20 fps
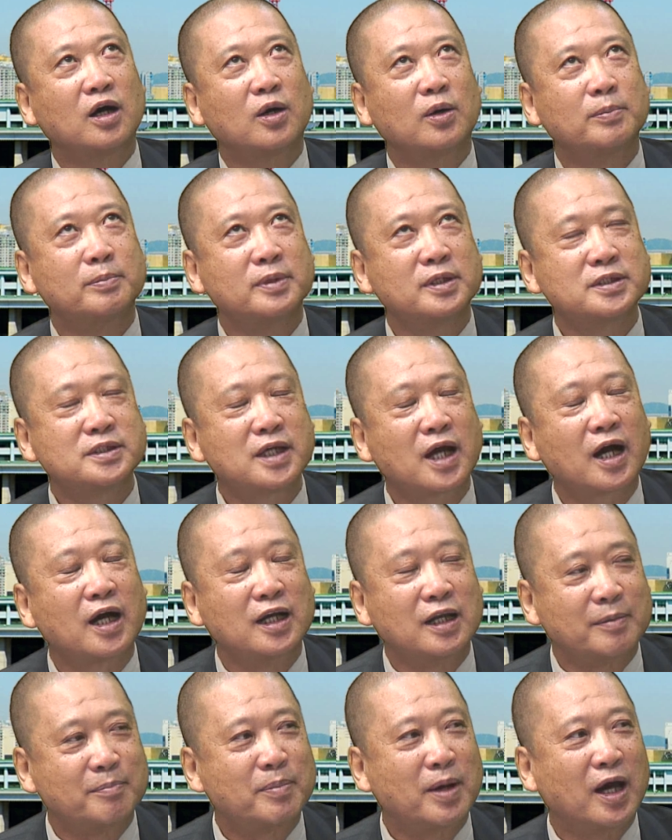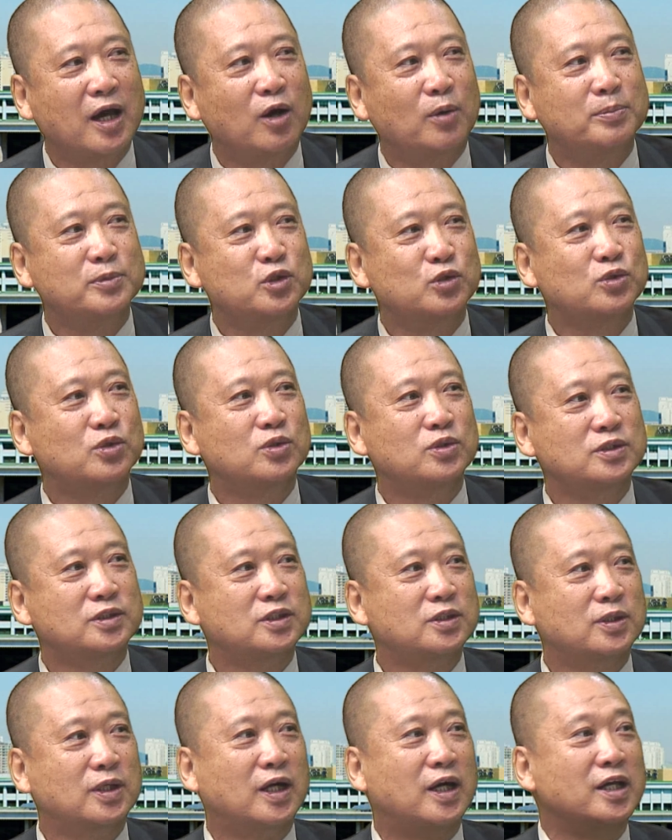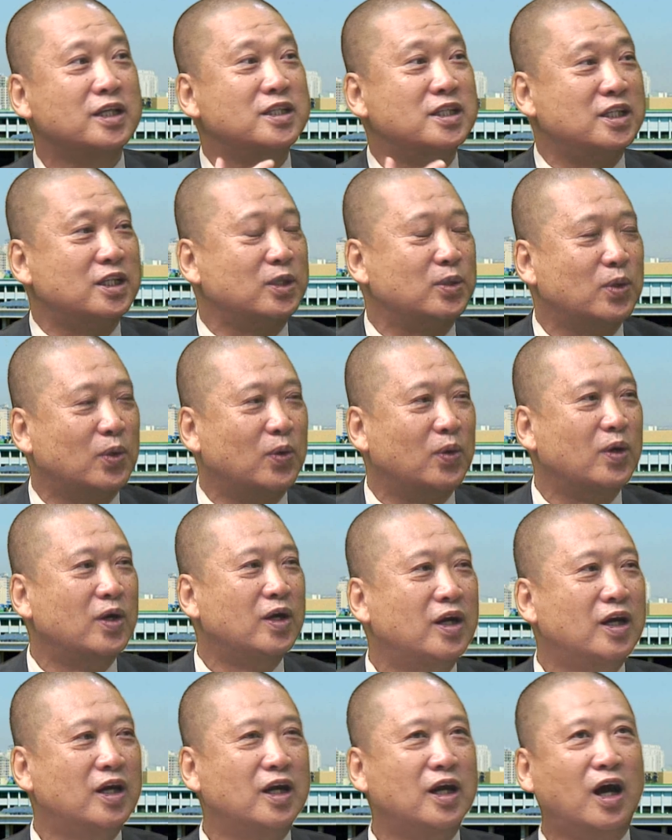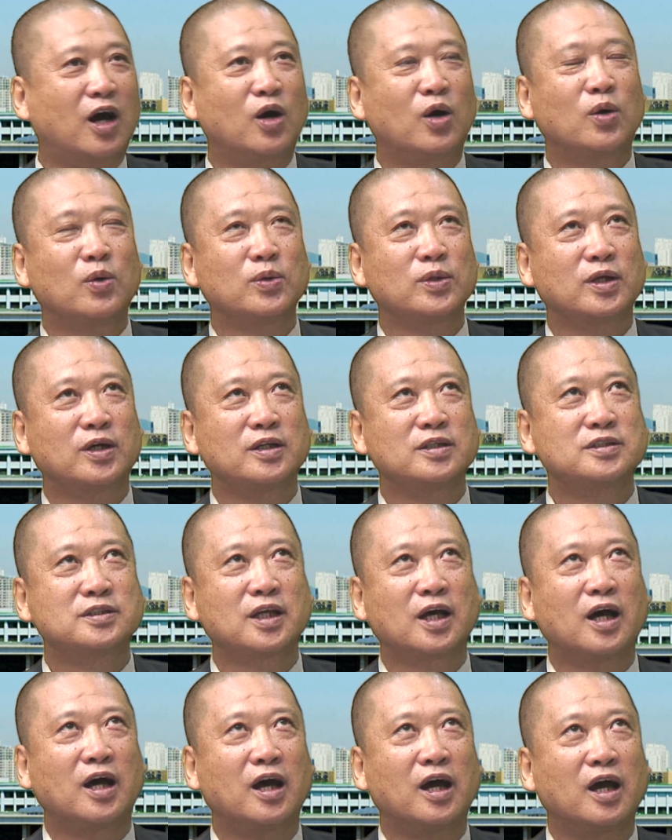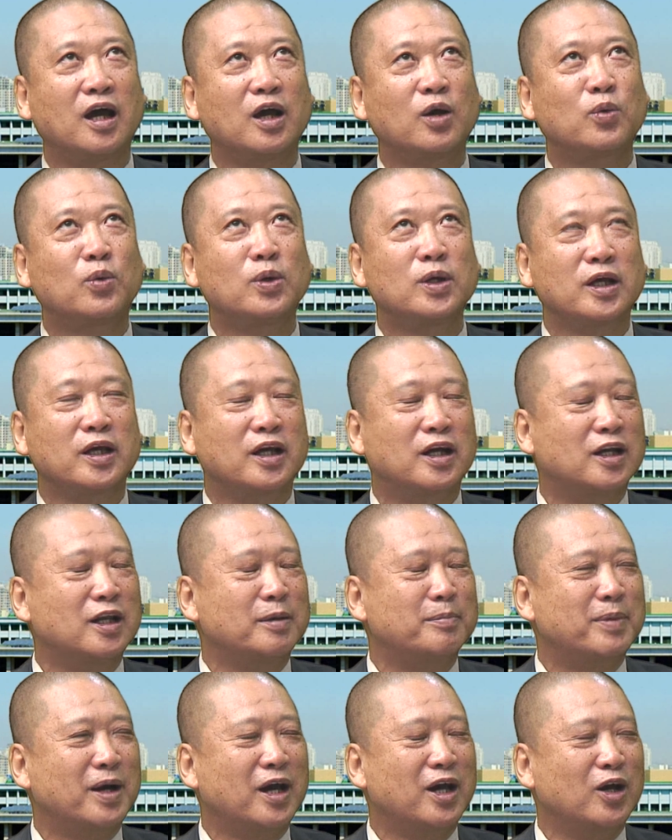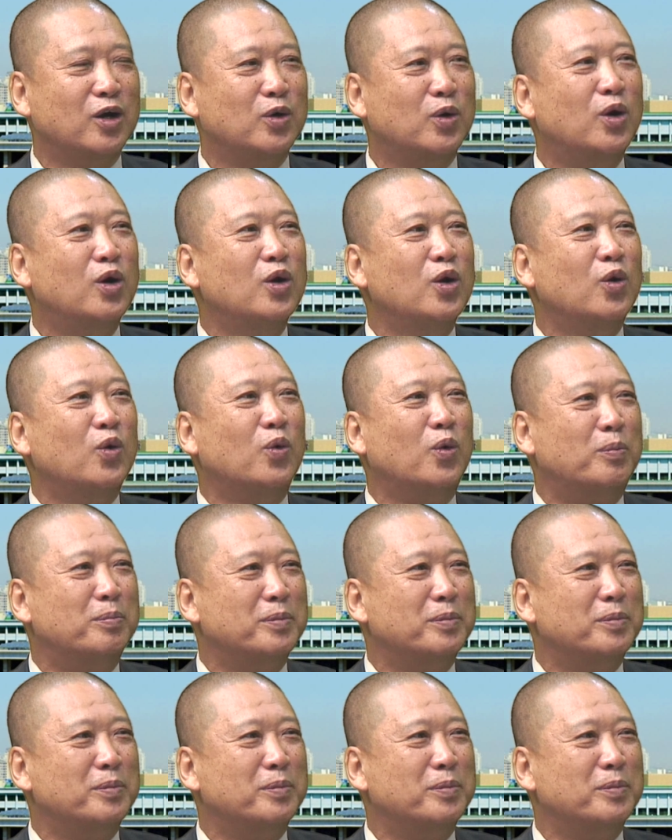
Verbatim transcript: 我们下个礼拜我们就可以启动，然后呢，再过了一个礼拜以后，我